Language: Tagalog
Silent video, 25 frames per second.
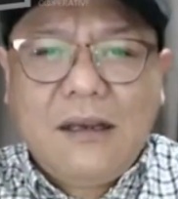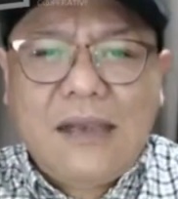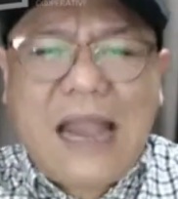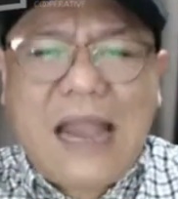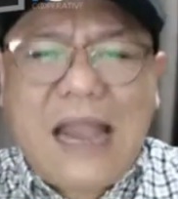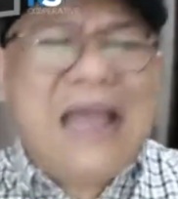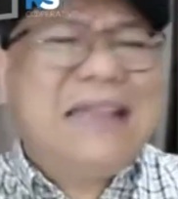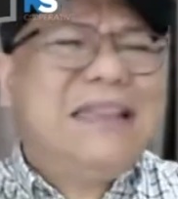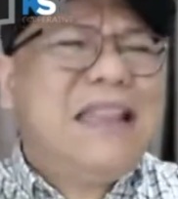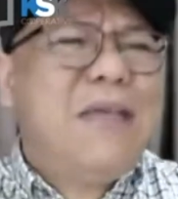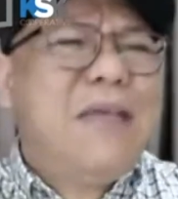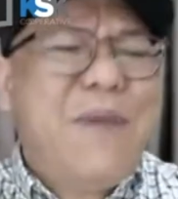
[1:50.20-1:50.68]

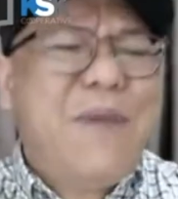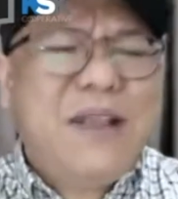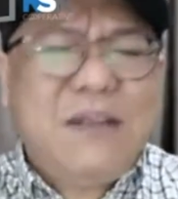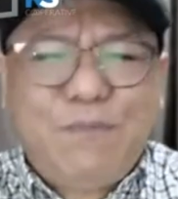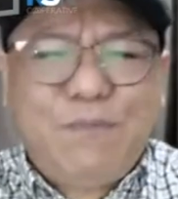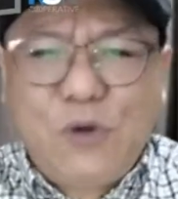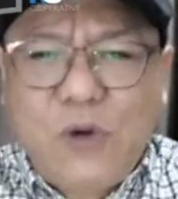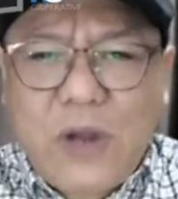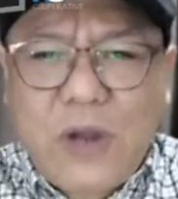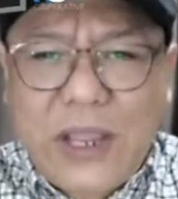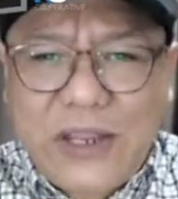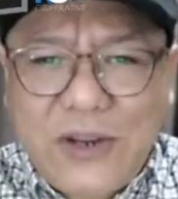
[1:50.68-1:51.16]
Lahat naman
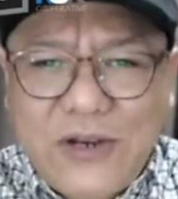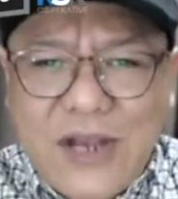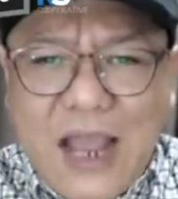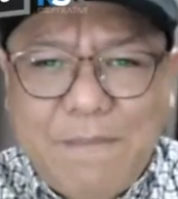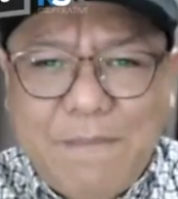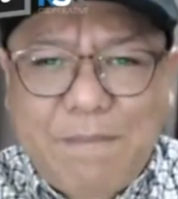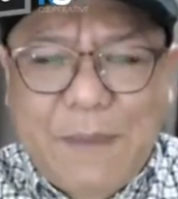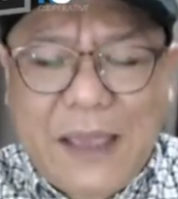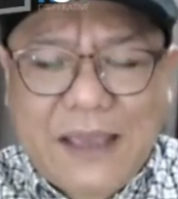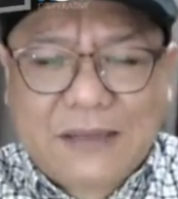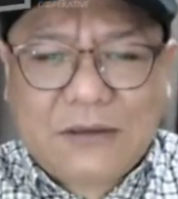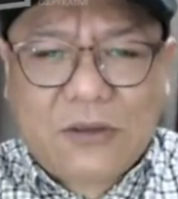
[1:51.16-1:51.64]
po ngayon
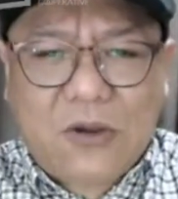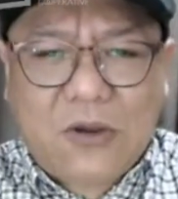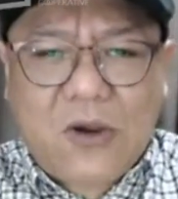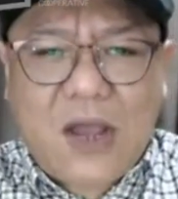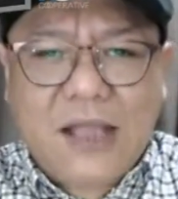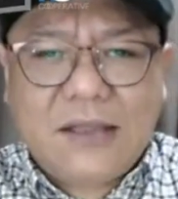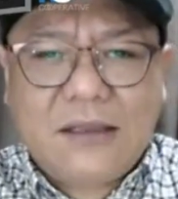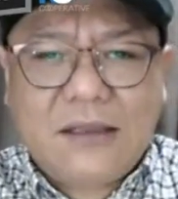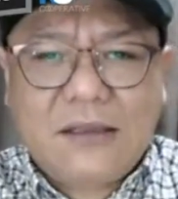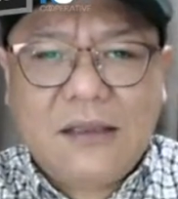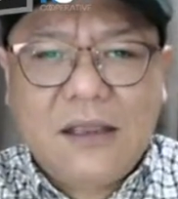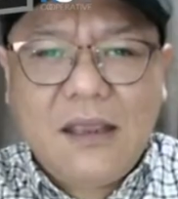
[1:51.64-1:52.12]

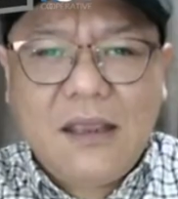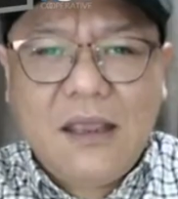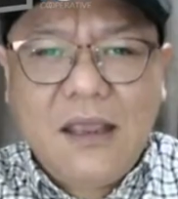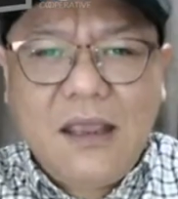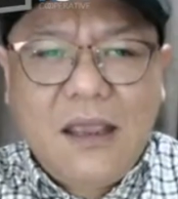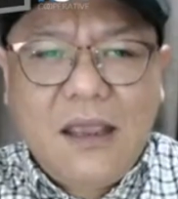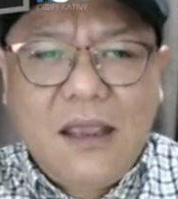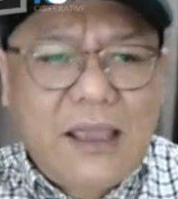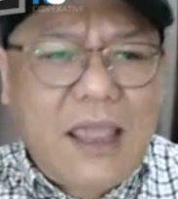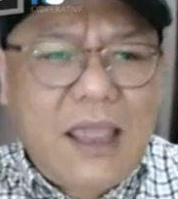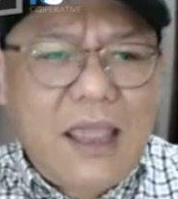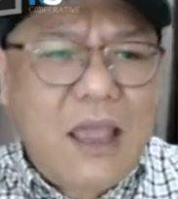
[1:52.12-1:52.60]
naapektuhan.
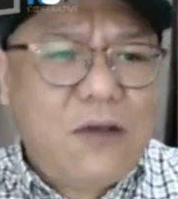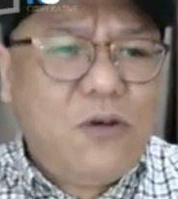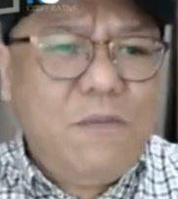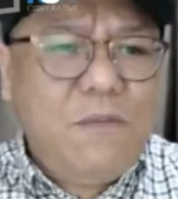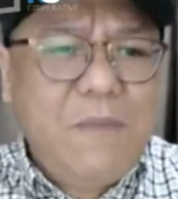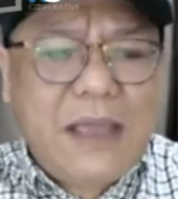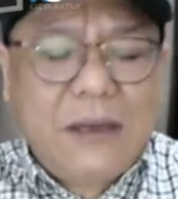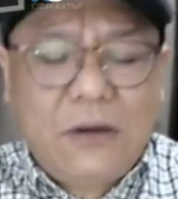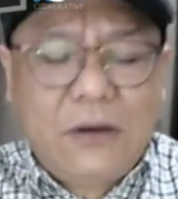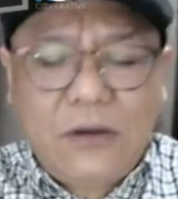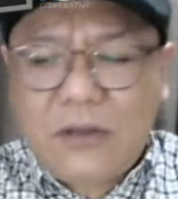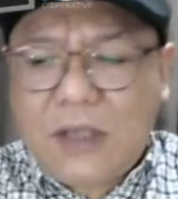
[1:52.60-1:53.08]
Kaya
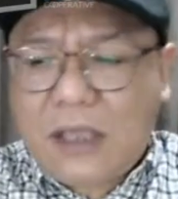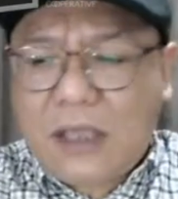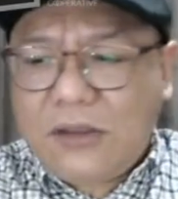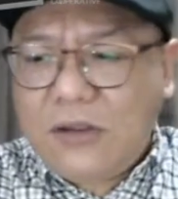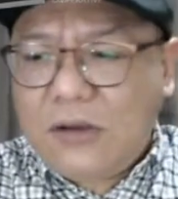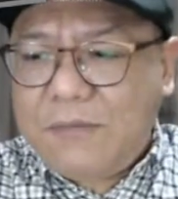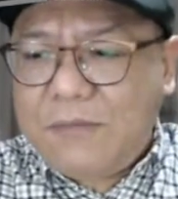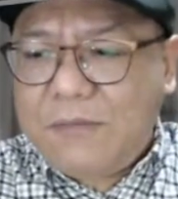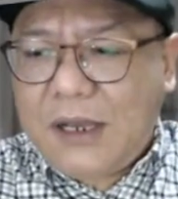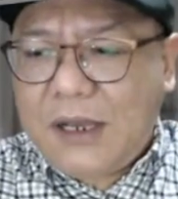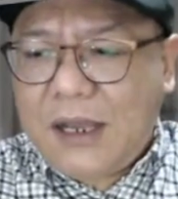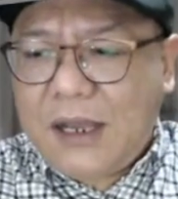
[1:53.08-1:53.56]
kung meron
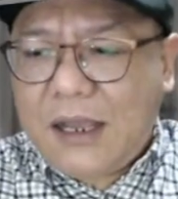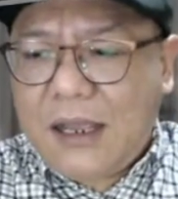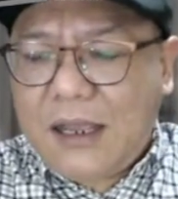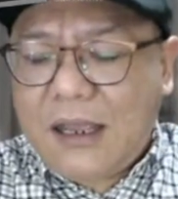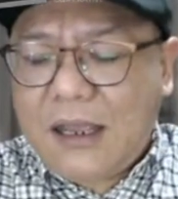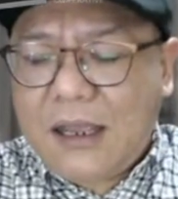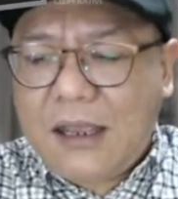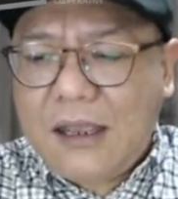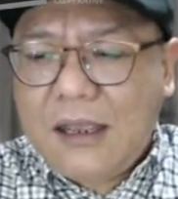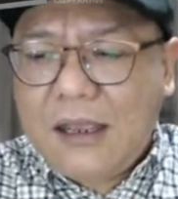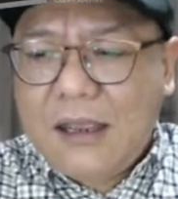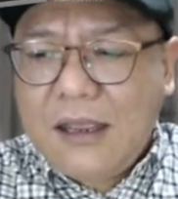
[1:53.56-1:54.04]
kayong mga
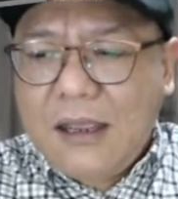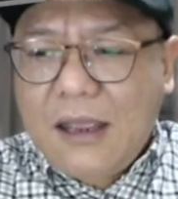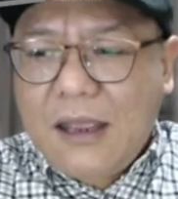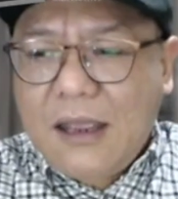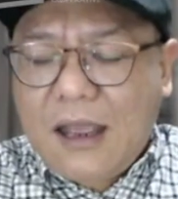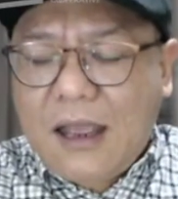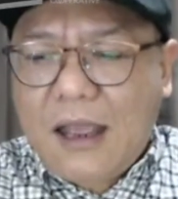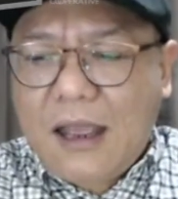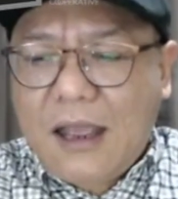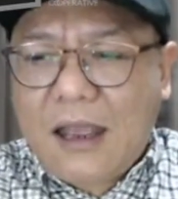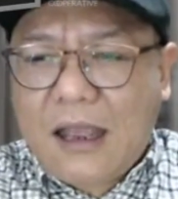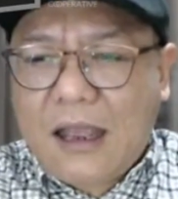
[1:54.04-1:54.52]

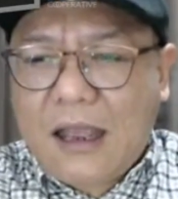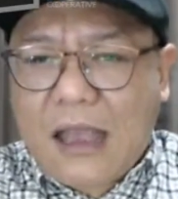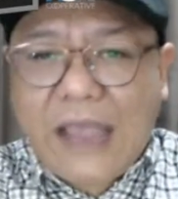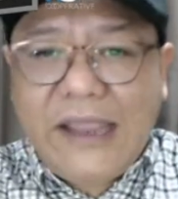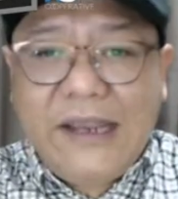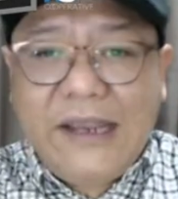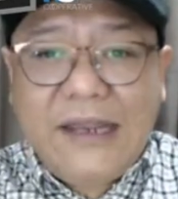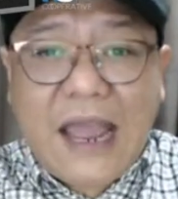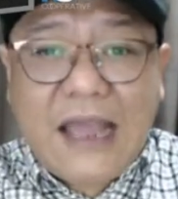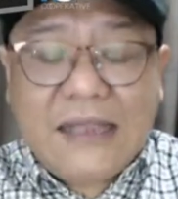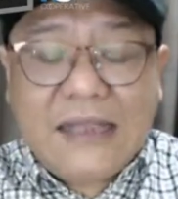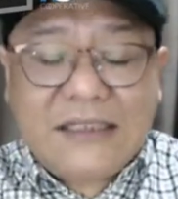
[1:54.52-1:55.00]
uh,
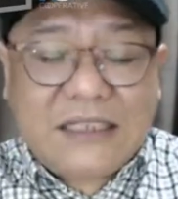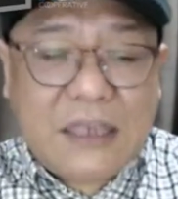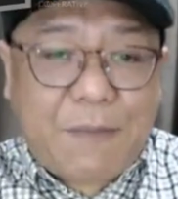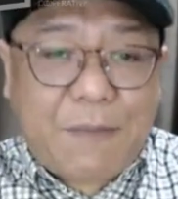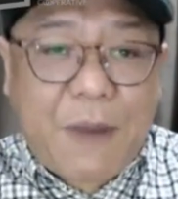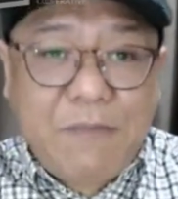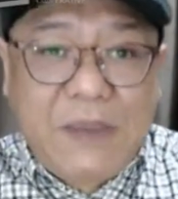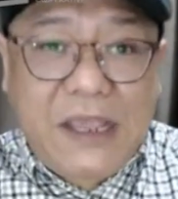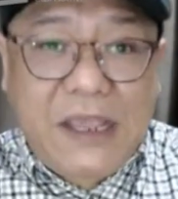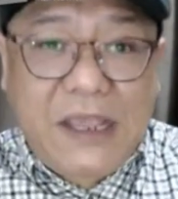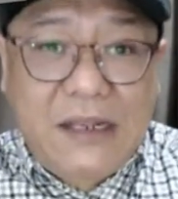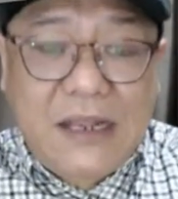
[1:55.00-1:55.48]
kainan sa
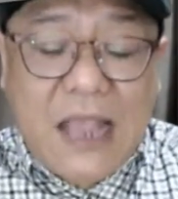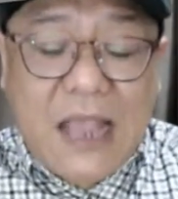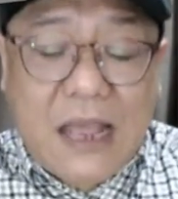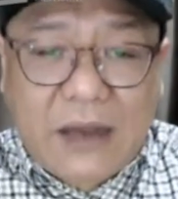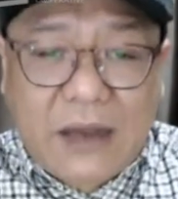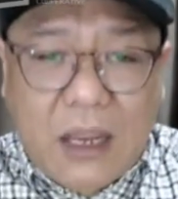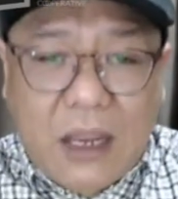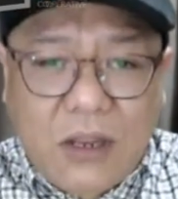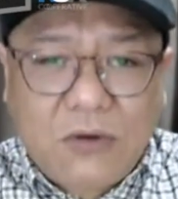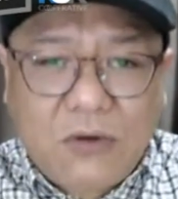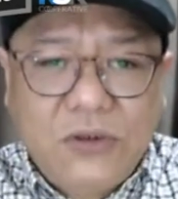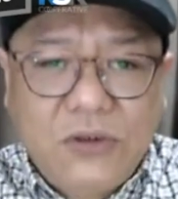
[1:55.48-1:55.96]
pamilya,
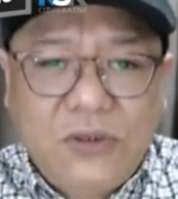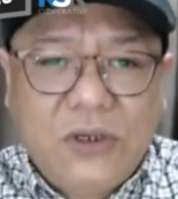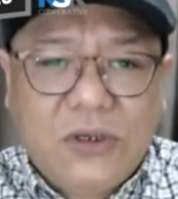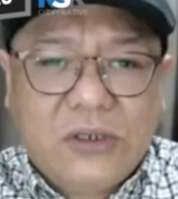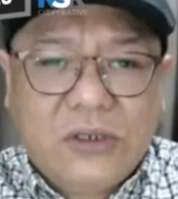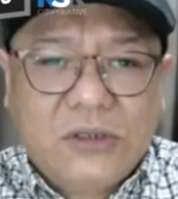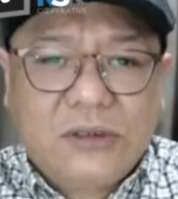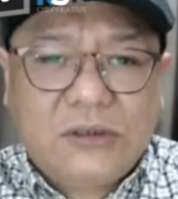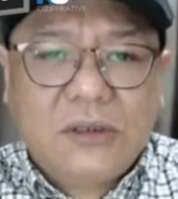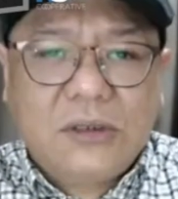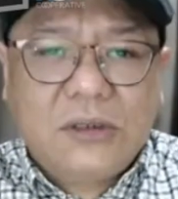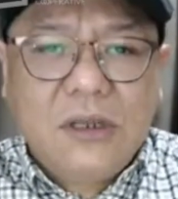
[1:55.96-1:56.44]

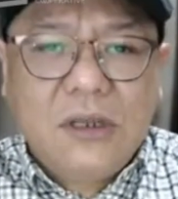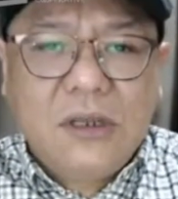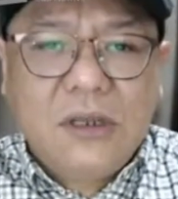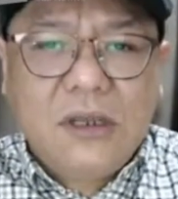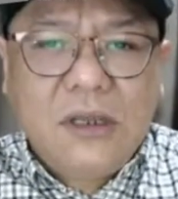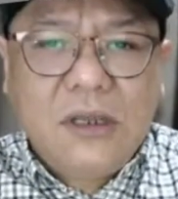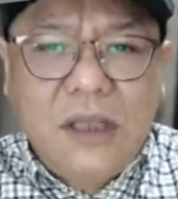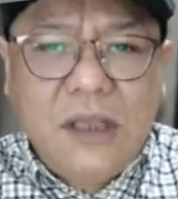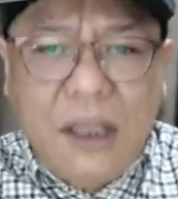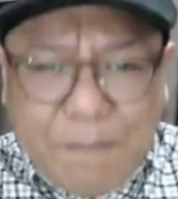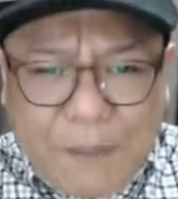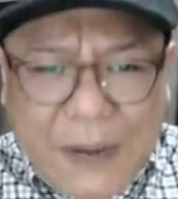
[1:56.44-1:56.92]
reunion,
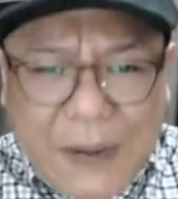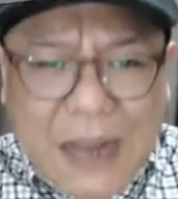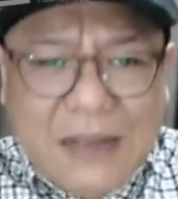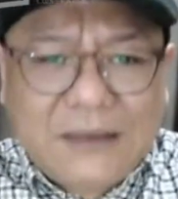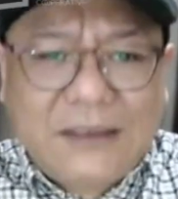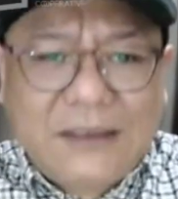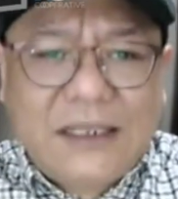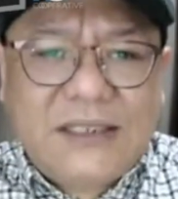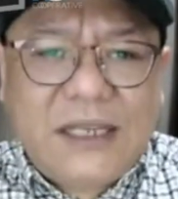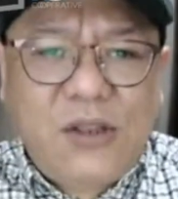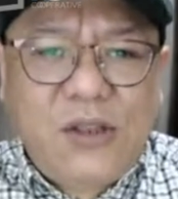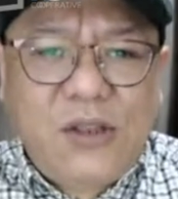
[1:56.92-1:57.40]
eh
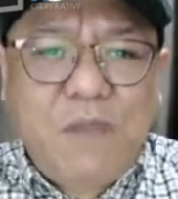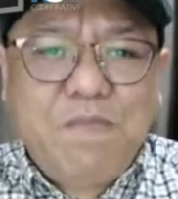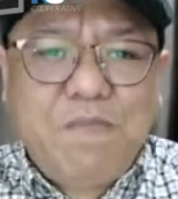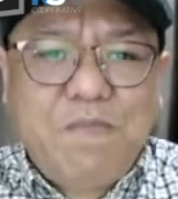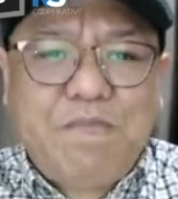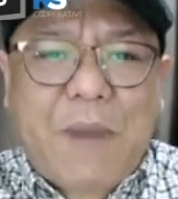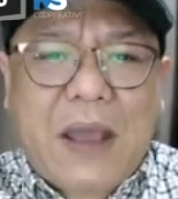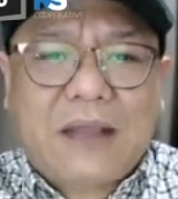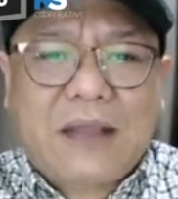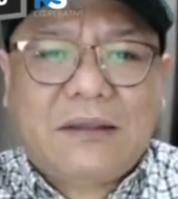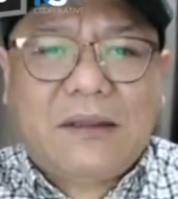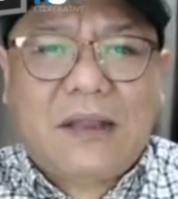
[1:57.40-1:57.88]
practicing
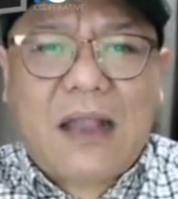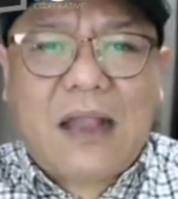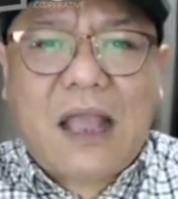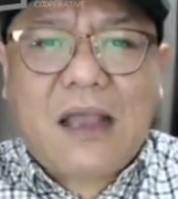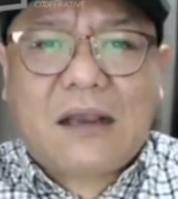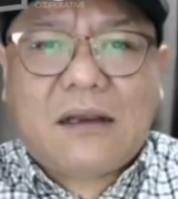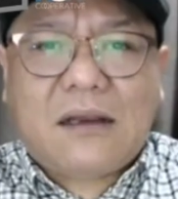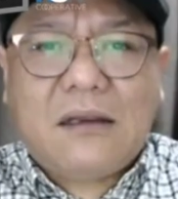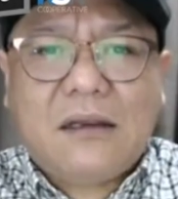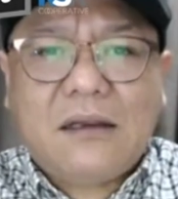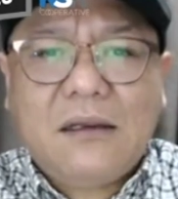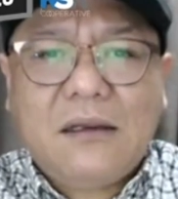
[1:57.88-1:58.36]
yung
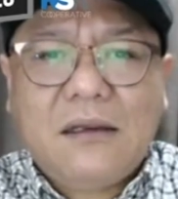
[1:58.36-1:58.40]
potluck.